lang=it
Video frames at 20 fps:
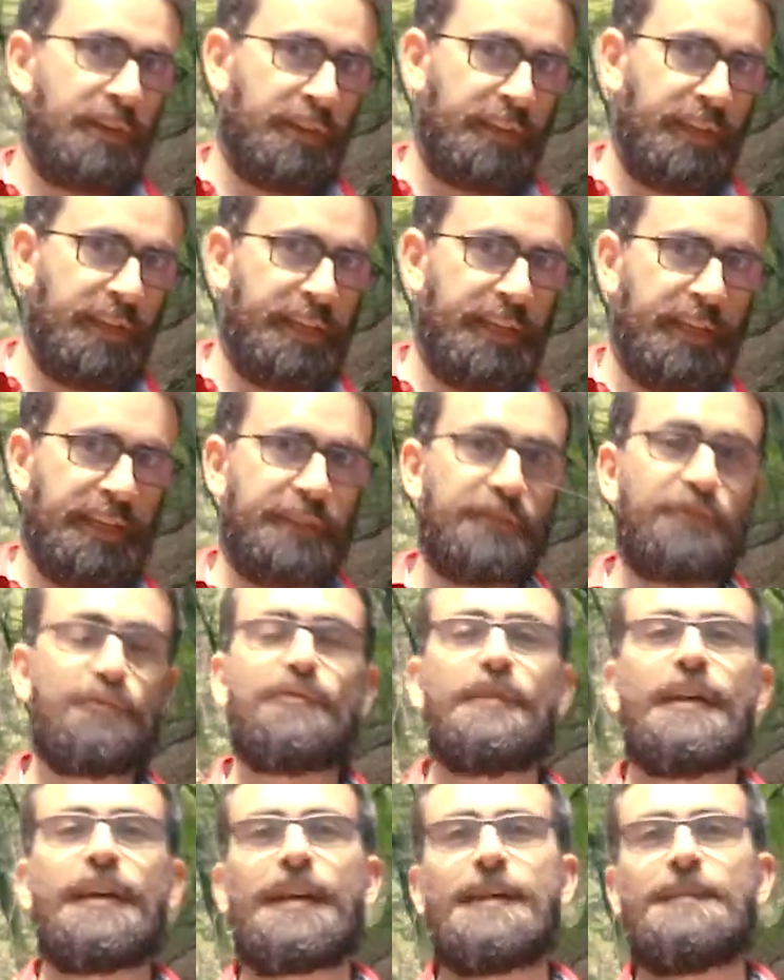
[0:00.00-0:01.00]
clicca
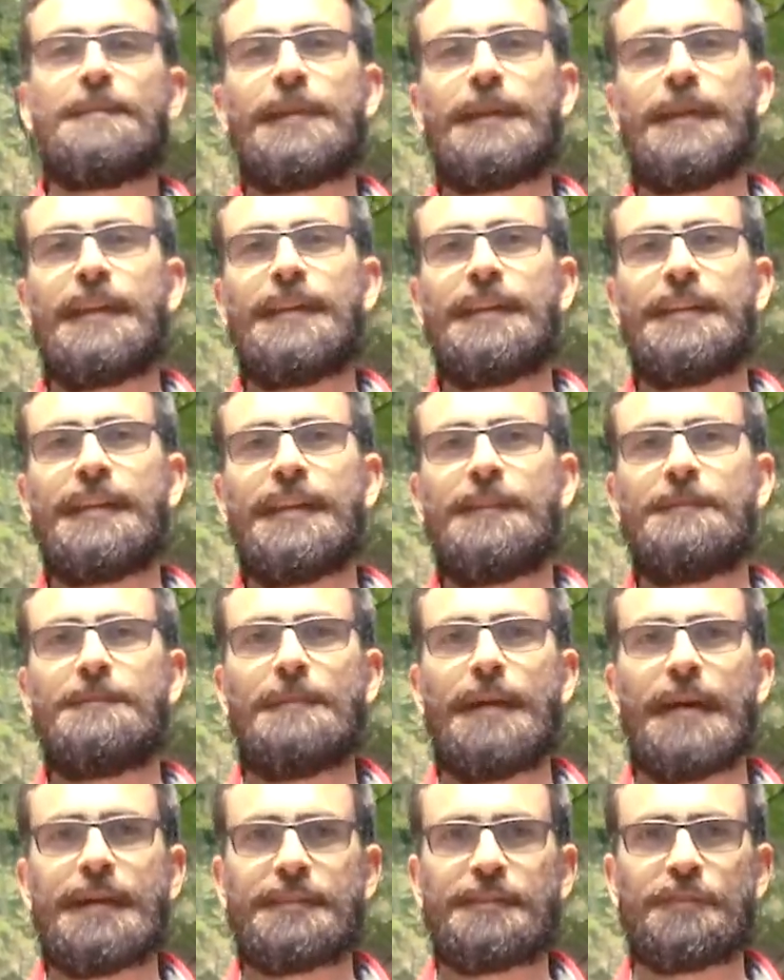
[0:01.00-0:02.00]
sulla campanellina
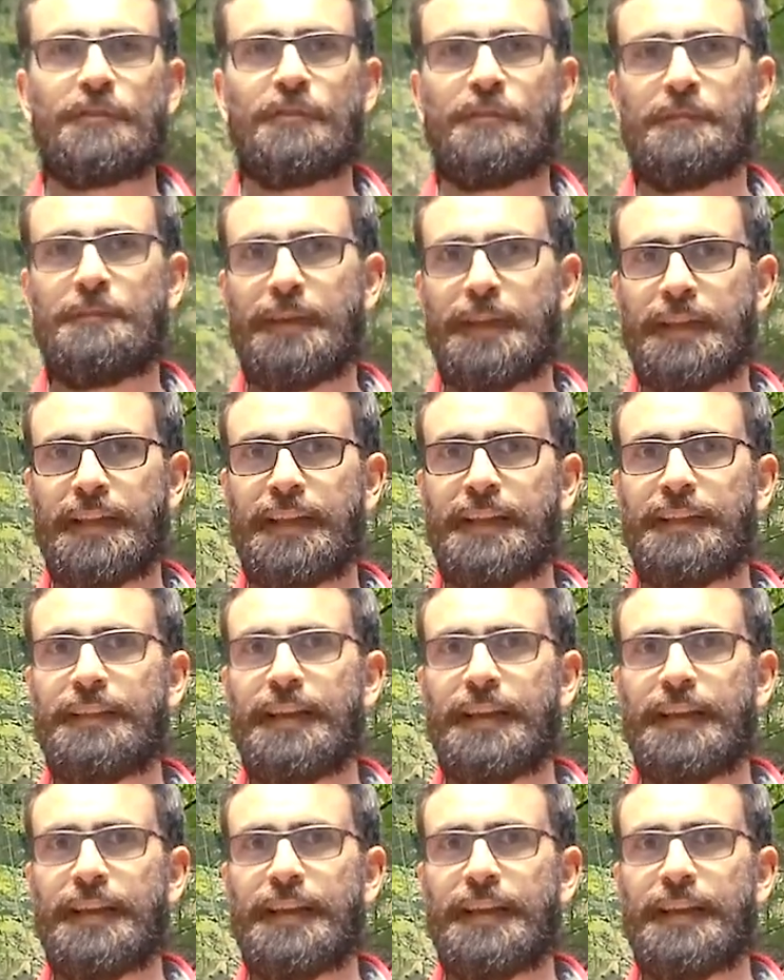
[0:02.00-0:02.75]
in basso in maniera